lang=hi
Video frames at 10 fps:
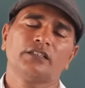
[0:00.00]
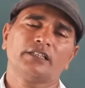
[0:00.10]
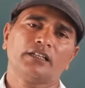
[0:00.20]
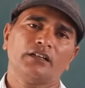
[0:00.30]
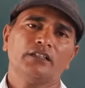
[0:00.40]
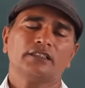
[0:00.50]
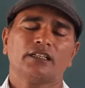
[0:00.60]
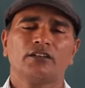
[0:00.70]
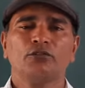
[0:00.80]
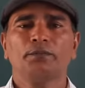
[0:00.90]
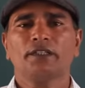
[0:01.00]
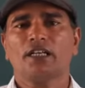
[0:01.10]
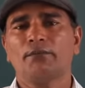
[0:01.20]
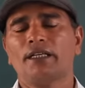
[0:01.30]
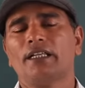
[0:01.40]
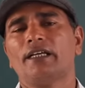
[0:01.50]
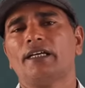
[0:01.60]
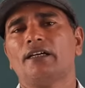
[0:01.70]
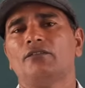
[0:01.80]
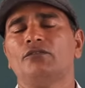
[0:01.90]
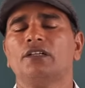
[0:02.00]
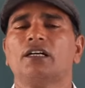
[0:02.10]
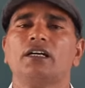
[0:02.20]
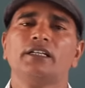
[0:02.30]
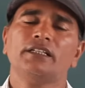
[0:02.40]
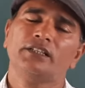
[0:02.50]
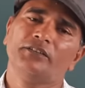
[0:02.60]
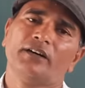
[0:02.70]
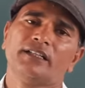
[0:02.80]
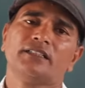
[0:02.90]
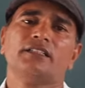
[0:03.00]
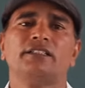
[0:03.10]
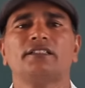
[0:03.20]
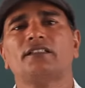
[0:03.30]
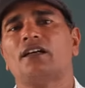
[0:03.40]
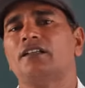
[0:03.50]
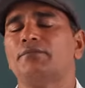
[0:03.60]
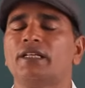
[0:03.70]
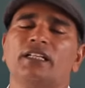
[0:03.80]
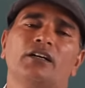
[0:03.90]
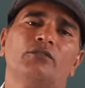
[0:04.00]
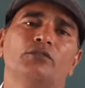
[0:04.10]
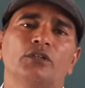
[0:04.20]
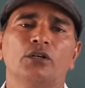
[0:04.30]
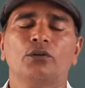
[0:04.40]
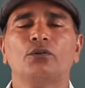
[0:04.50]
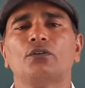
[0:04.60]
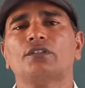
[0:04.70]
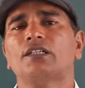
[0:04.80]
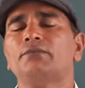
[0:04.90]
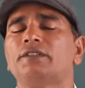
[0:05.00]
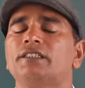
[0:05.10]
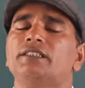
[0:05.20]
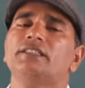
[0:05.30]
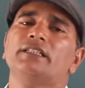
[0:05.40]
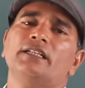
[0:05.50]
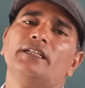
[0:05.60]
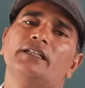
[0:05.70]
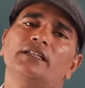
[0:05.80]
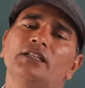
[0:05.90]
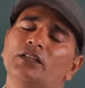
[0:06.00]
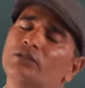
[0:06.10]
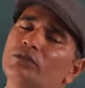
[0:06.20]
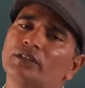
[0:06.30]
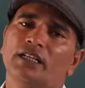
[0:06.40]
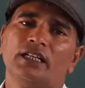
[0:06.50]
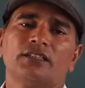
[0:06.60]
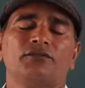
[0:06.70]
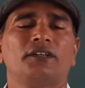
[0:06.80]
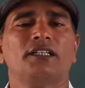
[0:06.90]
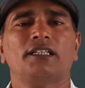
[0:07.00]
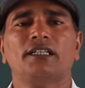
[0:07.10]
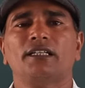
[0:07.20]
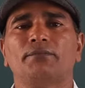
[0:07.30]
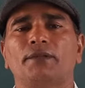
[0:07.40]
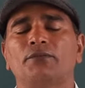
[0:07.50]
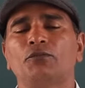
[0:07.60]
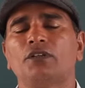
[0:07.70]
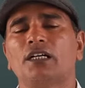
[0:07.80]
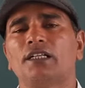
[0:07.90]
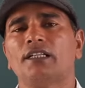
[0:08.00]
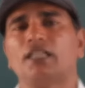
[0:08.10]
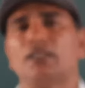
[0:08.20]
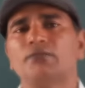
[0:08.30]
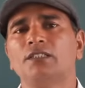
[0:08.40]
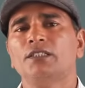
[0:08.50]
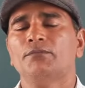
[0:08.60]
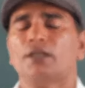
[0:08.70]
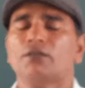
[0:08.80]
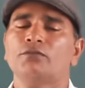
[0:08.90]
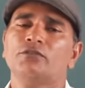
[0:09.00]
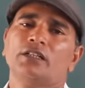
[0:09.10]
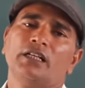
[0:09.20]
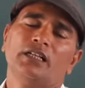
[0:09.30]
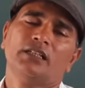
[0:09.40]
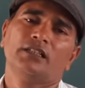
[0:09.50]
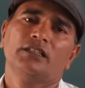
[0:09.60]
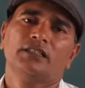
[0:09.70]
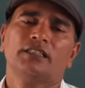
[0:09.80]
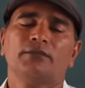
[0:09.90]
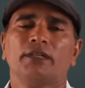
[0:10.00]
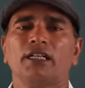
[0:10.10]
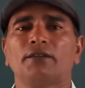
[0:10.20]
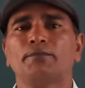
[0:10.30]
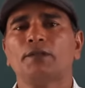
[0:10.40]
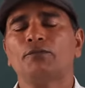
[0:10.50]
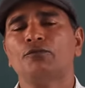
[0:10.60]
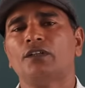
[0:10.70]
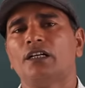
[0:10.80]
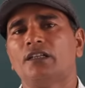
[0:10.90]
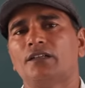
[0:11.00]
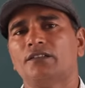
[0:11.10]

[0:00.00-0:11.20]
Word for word: के चरण रूपी कमल है उनका ही निवास स्थान बनाओ और सब चीज़ें हैं वो नाशमान है प्रभु का नाम प्रभु का सिमरण प्रभु का